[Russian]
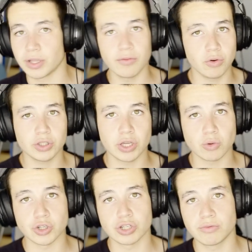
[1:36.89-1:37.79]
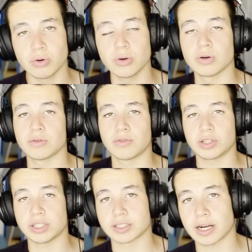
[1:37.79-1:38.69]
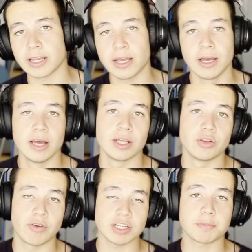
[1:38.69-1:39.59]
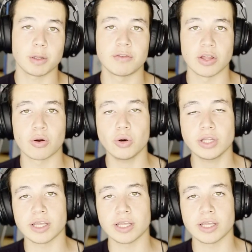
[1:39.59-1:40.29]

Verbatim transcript: И вот я уже живу в этой стране два с половиной года,